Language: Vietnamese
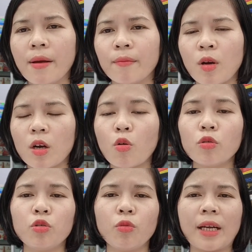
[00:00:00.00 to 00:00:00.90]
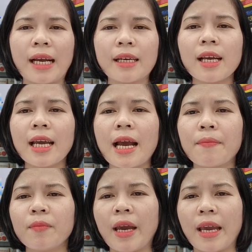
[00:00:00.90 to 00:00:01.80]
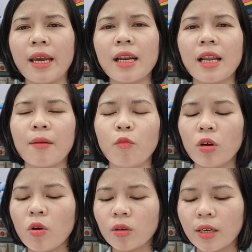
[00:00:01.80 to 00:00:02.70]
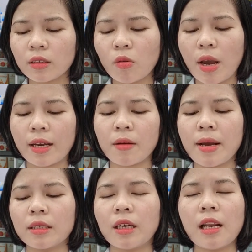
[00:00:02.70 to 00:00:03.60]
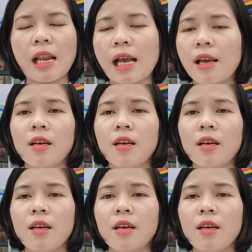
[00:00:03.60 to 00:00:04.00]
mà côn trùng cắn hay hăm ghẻ hay là muỗi đốt các loại, các bạn thấy là